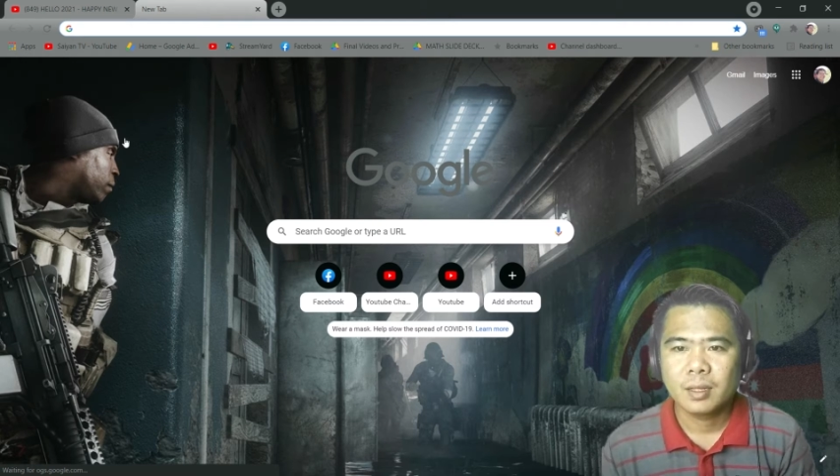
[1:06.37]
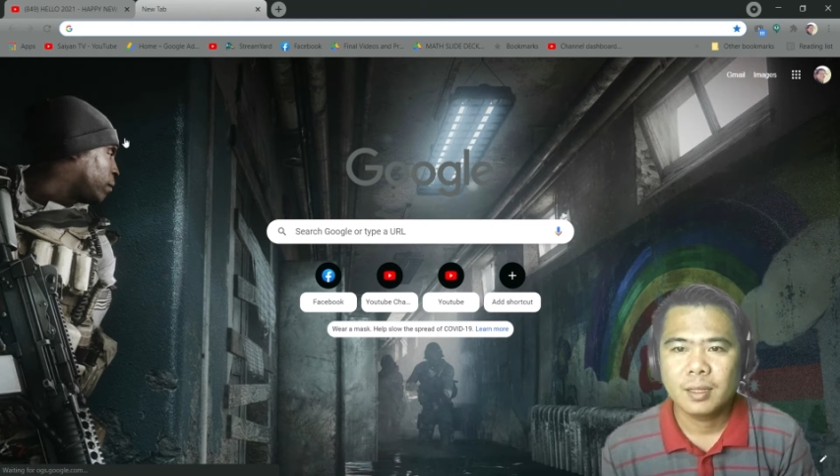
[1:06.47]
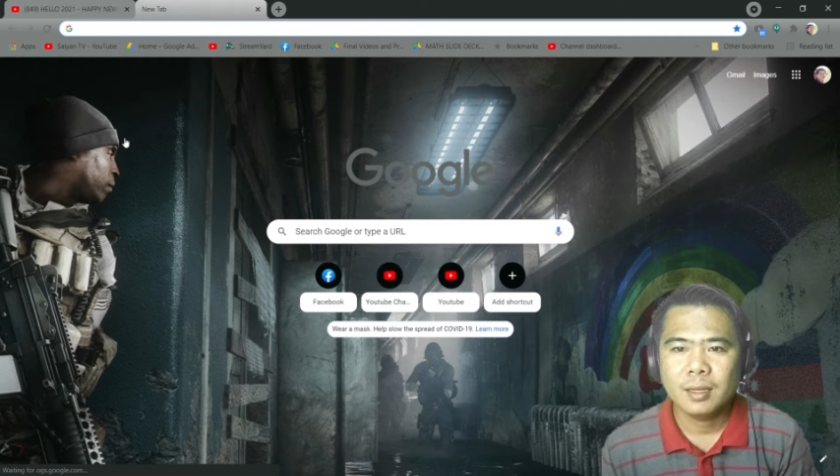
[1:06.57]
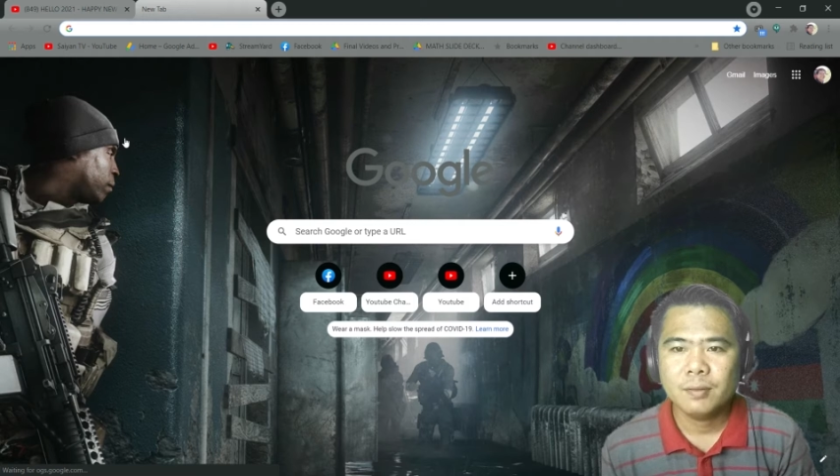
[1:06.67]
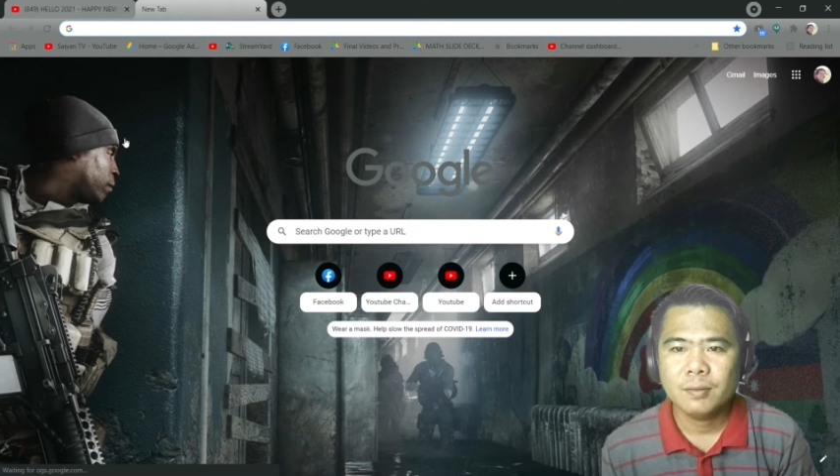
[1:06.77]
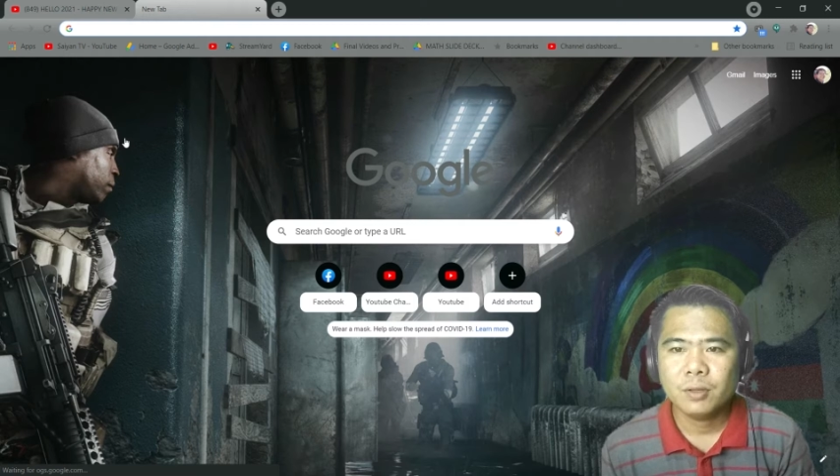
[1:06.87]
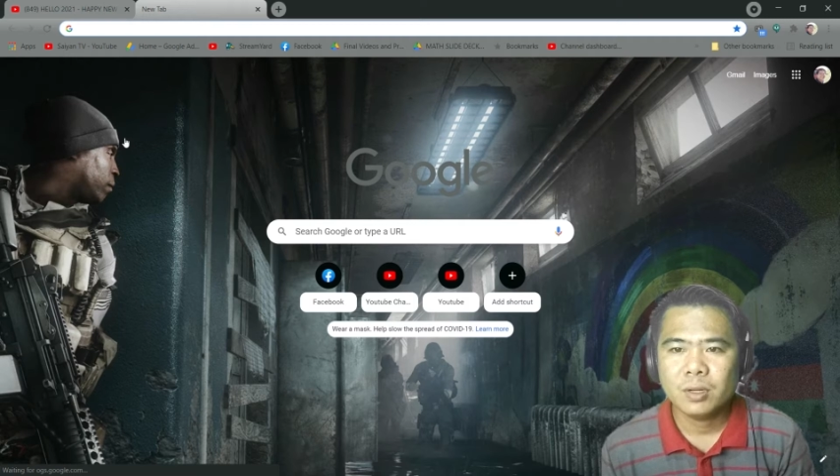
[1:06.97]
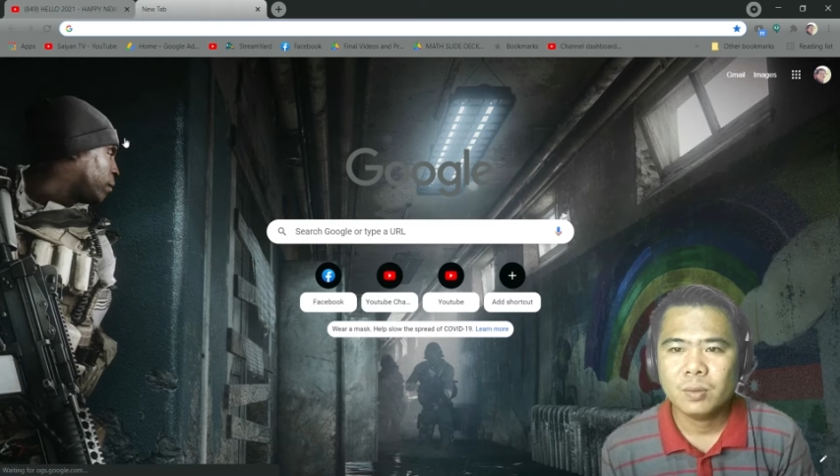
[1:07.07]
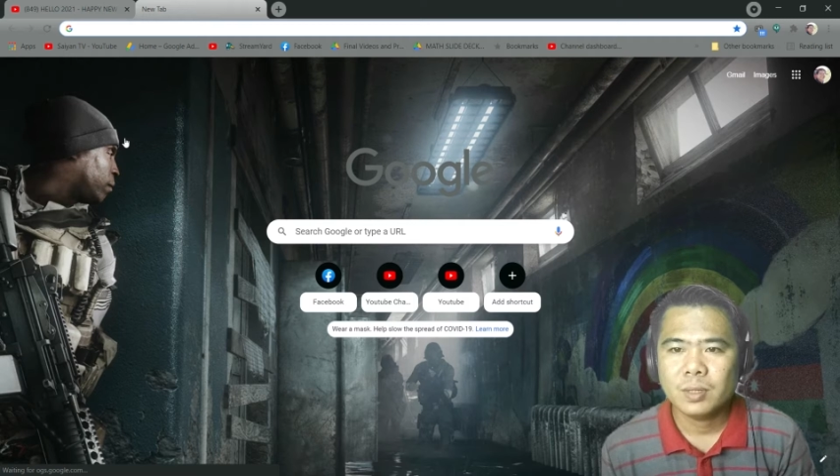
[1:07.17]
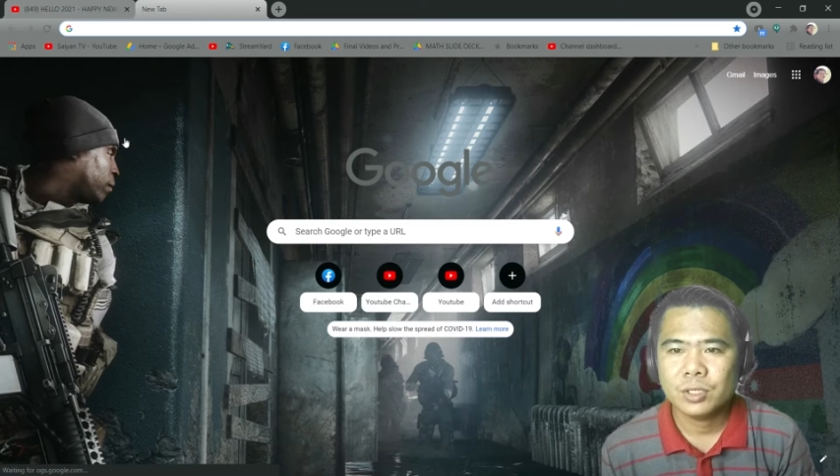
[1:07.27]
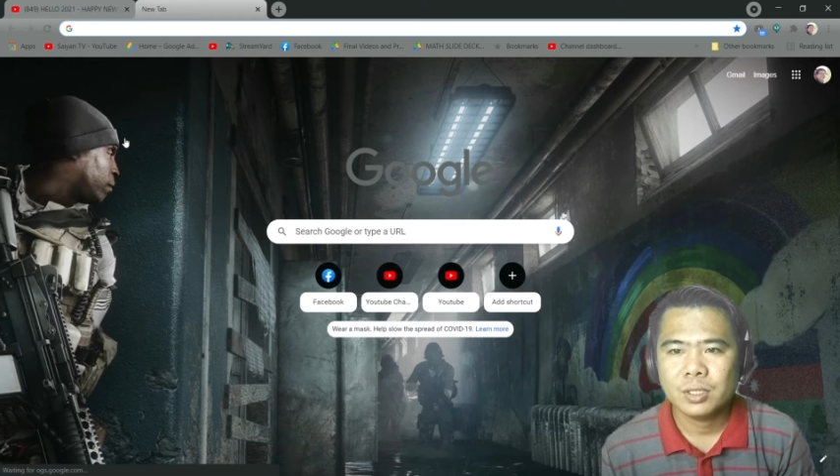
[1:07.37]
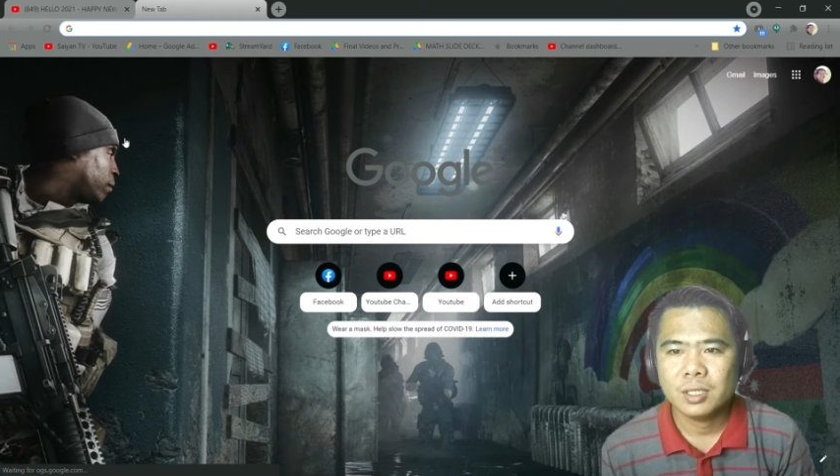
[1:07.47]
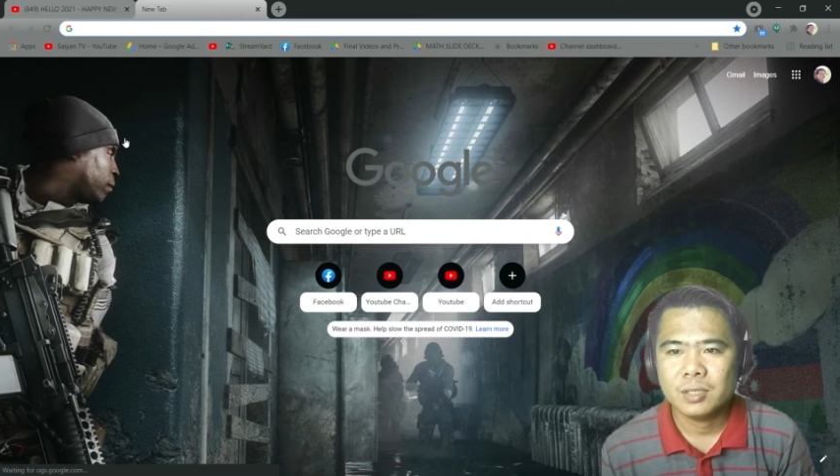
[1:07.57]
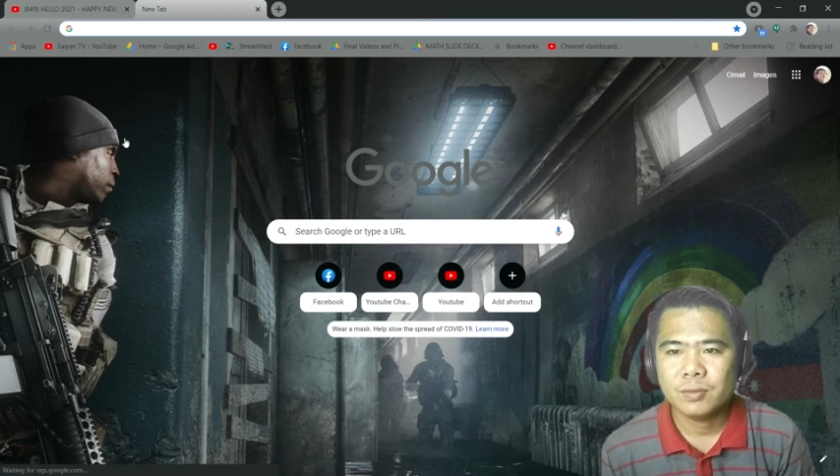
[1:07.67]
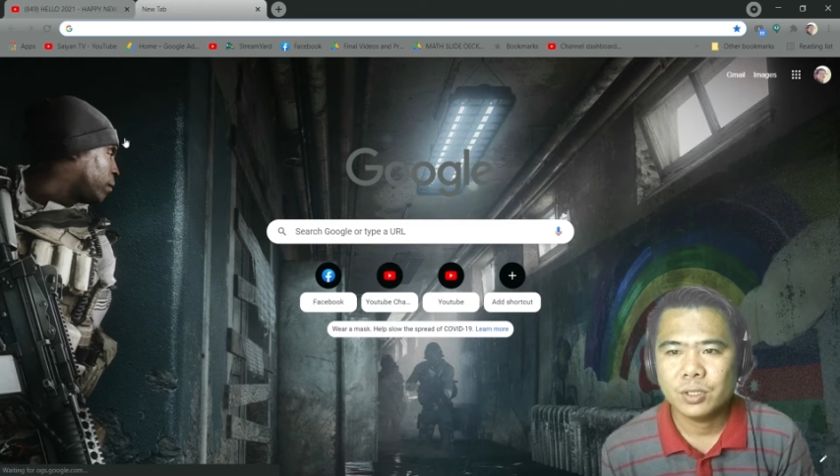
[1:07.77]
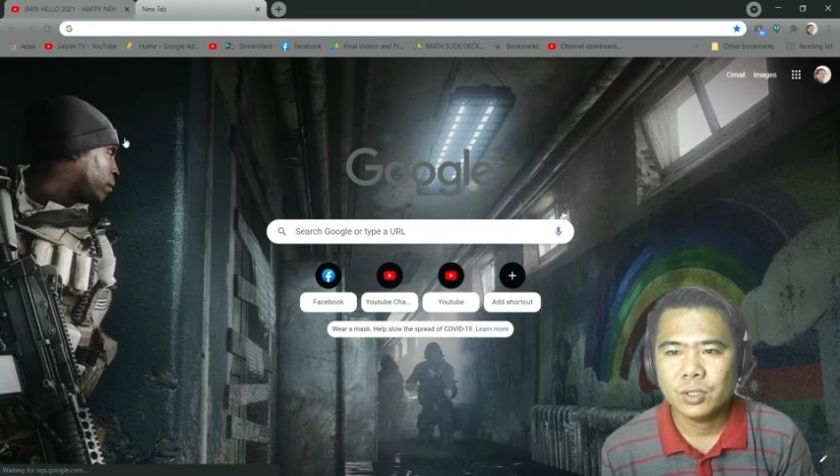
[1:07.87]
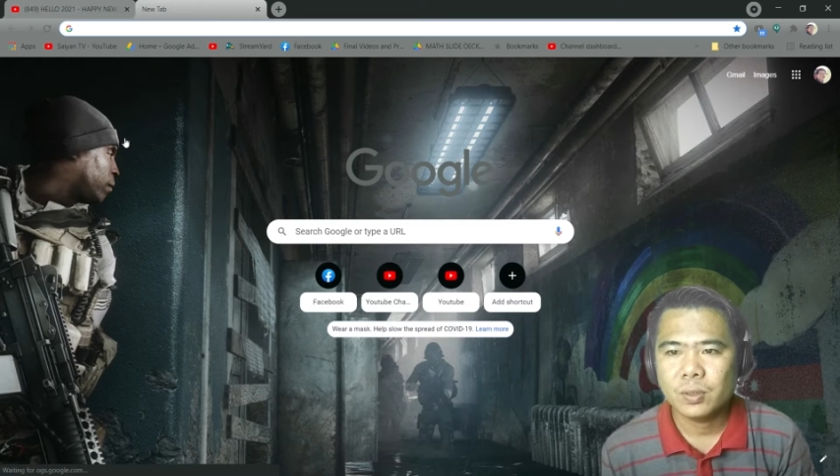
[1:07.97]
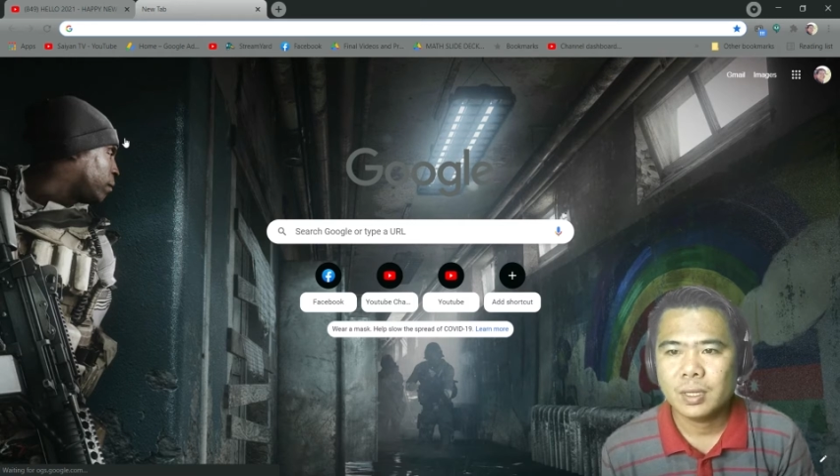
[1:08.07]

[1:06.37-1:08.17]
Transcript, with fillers: Then if you are watching this video,